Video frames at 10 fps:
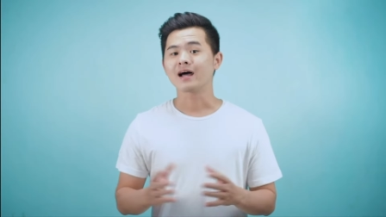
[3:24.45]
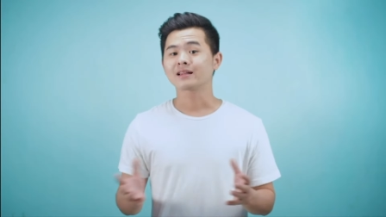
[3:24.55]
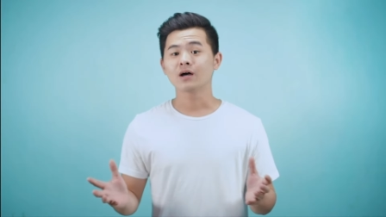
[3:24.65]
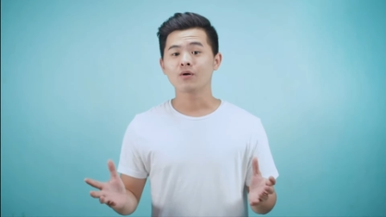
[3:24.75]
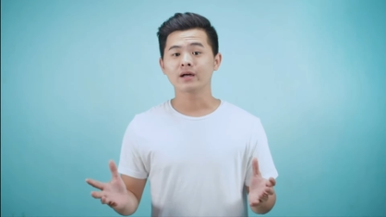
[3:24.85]

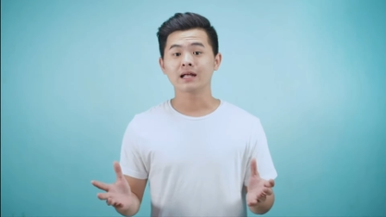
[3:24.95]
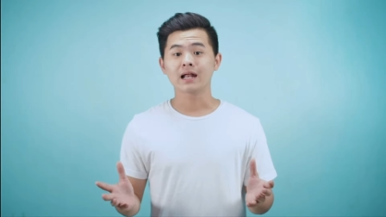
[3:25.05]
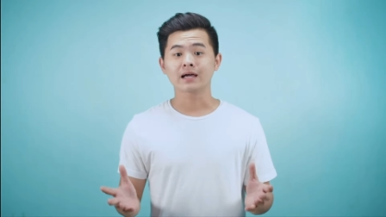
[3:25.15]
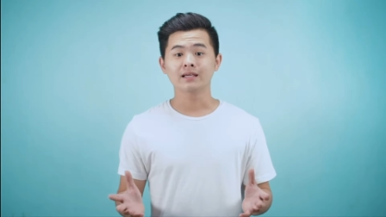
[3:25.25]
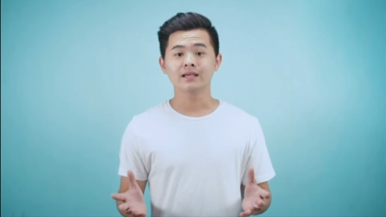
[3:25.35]
Atau ada
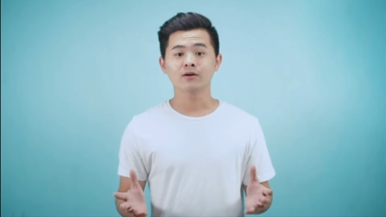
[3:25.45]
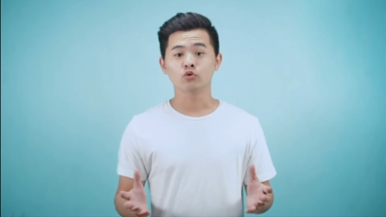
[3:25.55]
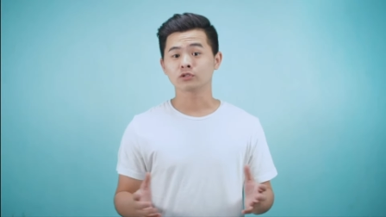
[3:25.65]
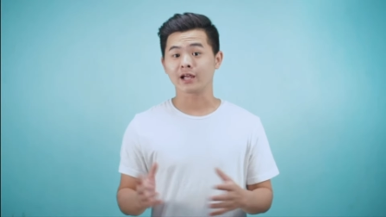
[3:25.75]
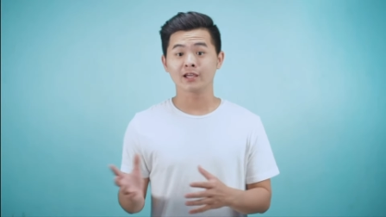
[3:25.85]
lagi yang
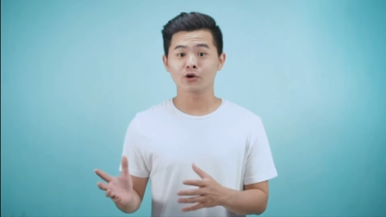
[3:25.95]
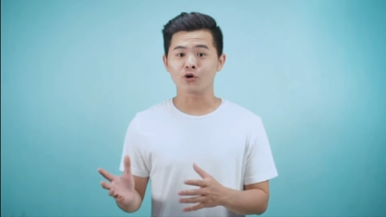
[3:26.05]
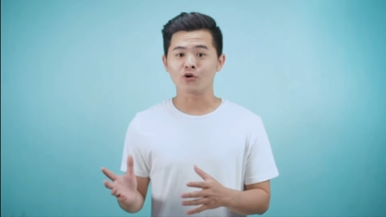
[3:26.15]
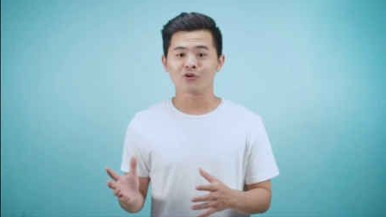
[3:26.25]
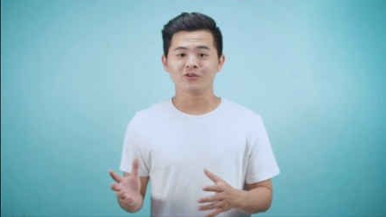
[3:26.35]
ultra
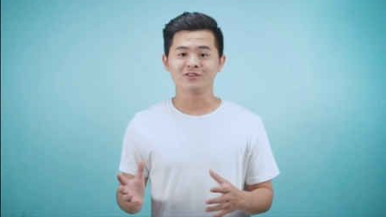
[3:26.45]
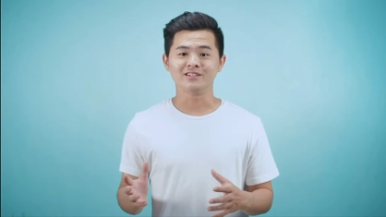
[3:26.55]
hero.